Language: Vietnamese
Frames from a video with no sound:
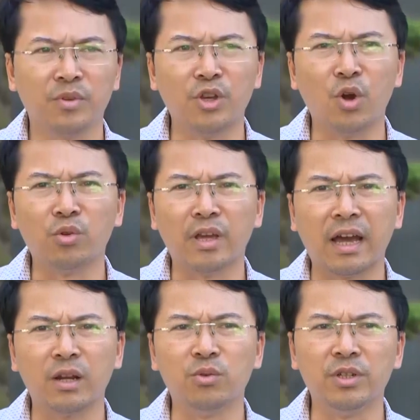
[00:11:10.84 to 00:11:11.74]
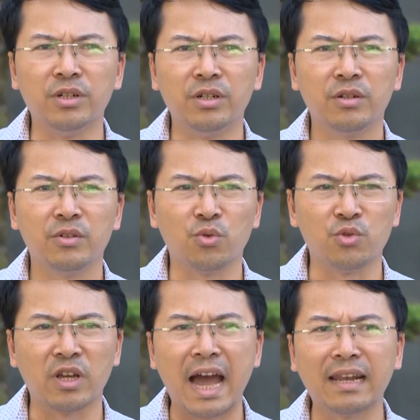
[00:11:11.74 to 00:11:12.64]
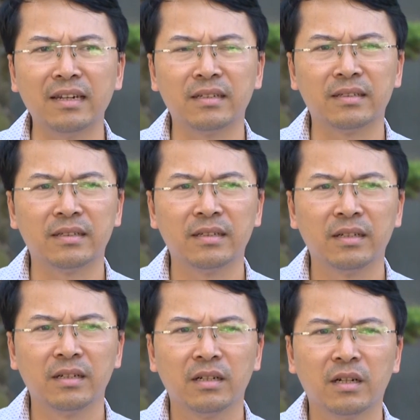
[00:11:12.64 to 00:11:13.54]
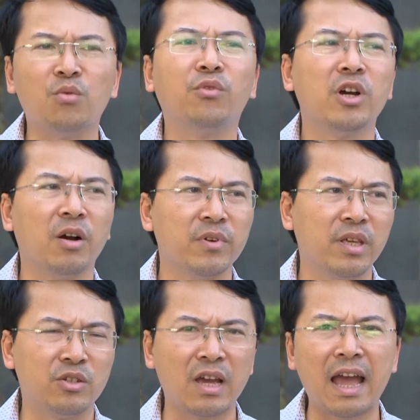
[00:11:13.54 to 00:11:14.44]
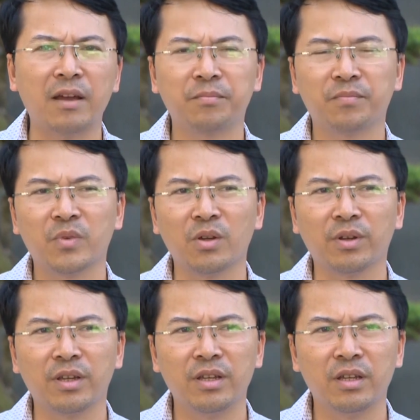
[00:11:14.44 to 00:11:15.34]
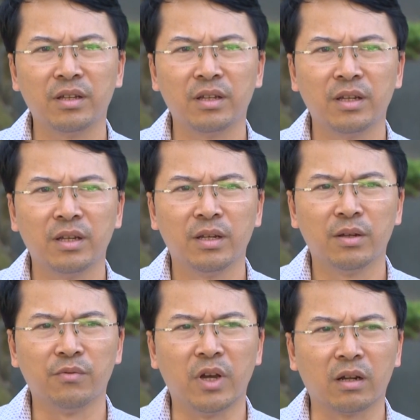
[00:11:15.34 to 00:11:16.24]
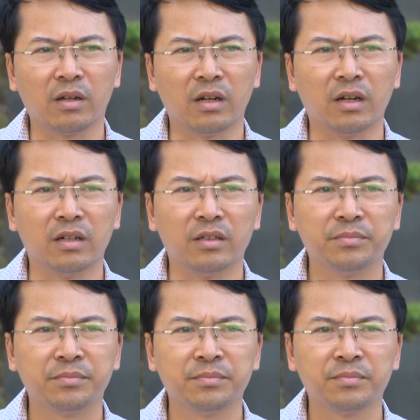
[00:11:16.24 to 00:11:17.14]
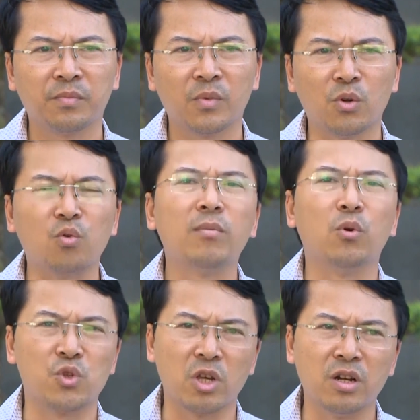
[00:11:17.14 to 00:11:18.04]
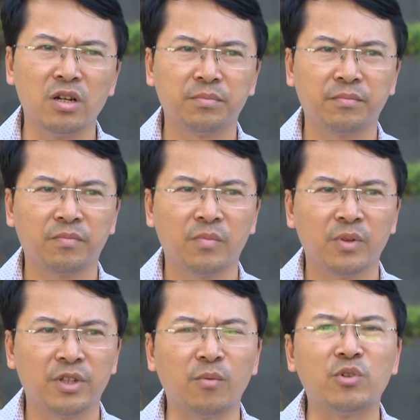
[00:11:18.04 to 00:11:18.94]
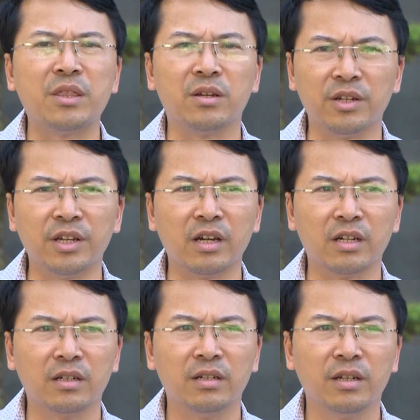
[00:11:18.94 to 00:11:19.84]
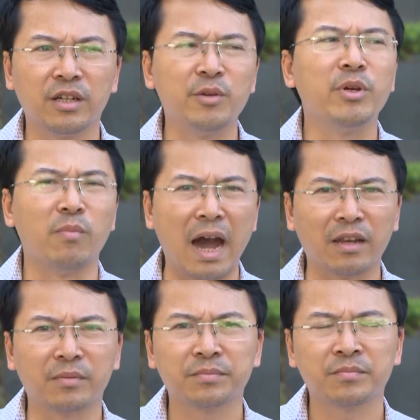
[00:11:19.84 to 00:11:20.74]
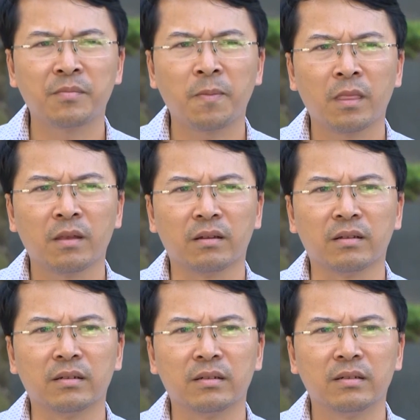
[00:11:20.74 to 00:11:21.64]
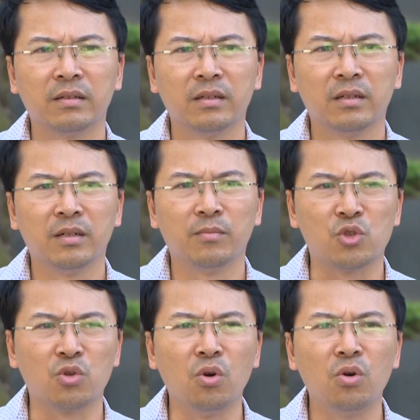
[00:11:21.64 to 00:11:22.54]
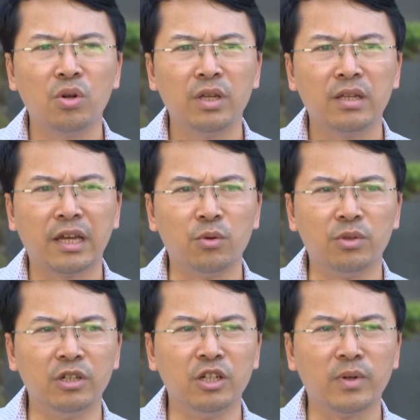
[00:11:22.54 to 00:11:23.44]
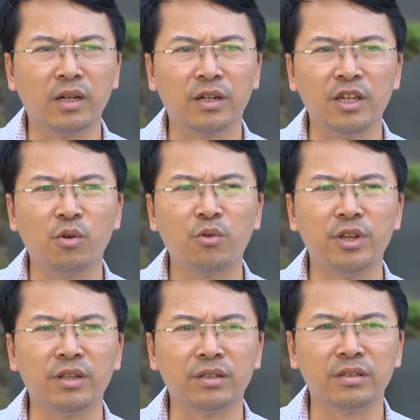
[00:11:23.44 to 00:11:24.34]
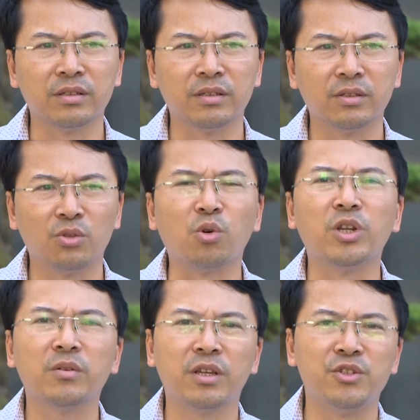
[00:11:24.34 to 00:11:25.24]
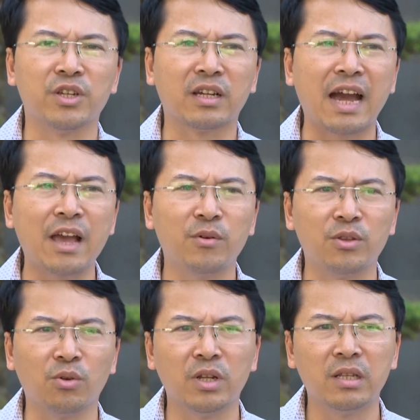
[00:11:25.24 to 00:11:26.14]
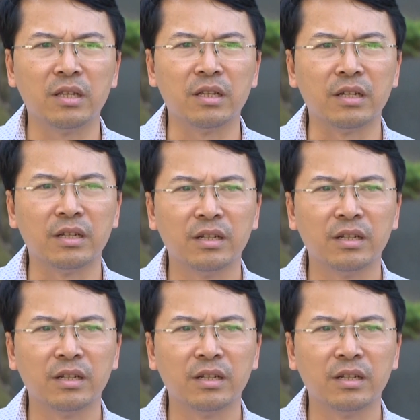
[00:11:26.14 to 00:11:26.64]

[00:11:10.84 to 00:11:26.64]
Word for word: Nhiều nhà đầu tư, chủ dự án không phối hợp với thanh tra trong cái việc ờ, cung cấp hồ sơ, kiểm tra thực địa, ký biên bản. À, một số cái nhà đầu tư mà khi có quyết định thu hồi đất, khi triển khai quyết định thu hồi đất thì